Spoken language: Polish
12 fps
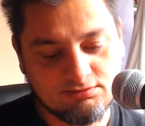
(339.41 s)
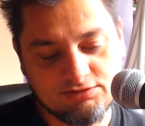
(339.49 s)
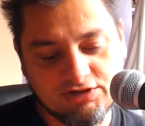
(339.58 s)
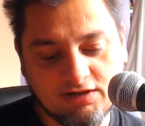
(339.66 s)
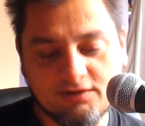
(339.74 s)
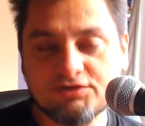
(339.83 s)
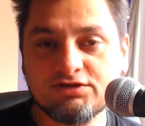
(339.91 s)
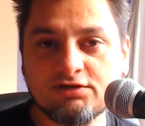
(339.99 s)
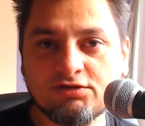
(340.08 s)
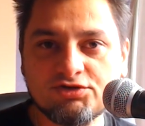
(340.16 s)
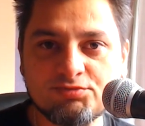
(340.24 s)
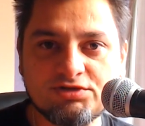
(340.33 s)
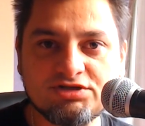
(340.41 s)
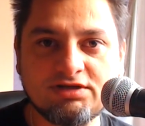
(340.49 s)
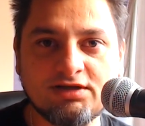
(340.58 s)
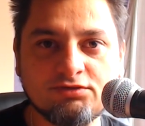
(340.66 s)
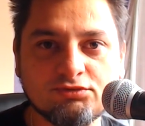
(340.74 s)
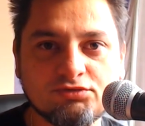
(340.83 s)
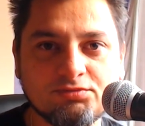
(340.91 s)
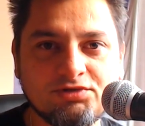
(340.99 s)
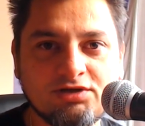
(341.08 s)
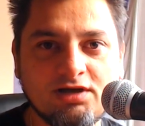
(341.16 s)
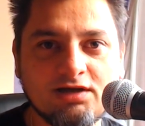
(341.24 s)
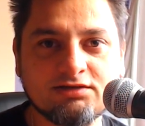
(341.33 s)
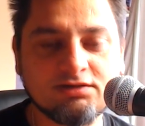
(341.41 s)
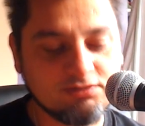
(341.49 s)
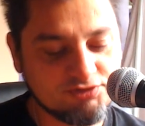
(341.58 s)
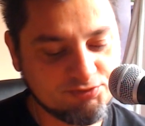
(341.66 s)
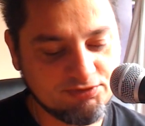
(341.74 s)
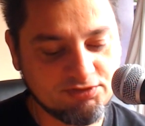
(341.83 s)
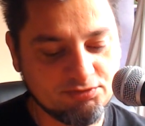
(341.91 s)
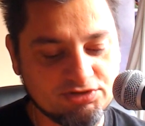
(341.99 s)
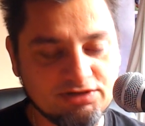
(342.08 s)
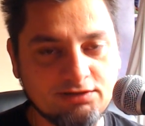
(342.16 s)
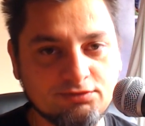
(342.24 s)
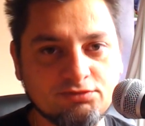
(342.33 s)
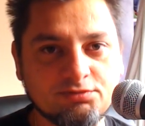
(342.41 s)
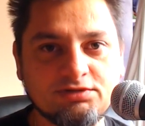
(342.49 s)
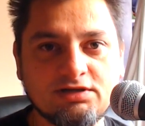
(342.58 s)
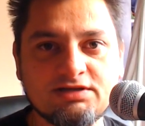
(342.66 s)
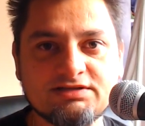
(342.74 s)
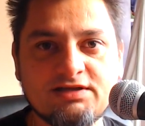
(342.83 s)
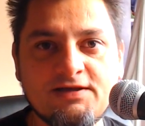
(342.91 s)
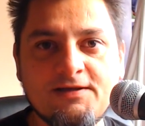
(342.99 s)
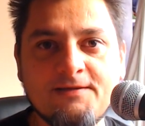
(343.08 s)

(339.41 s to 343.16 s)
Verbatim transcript: Ciekawe, czy ten gość będzie na YouTube. Ja, ten gość powinien być na YouTube teraz